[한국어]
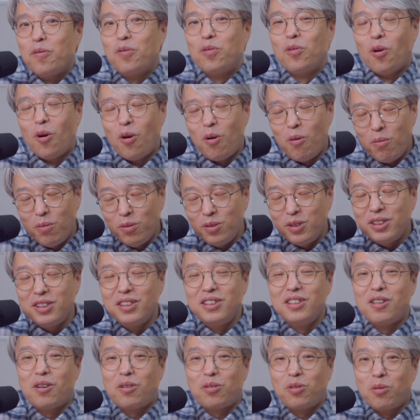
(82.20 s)
너무
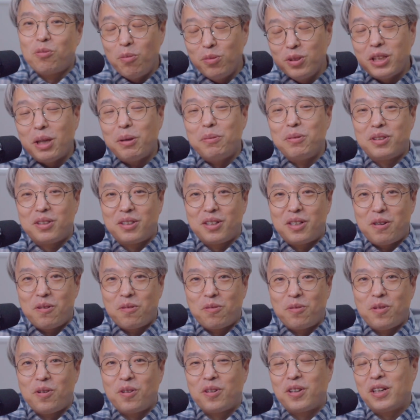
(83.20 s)
신나고 너무 재밌더라고요.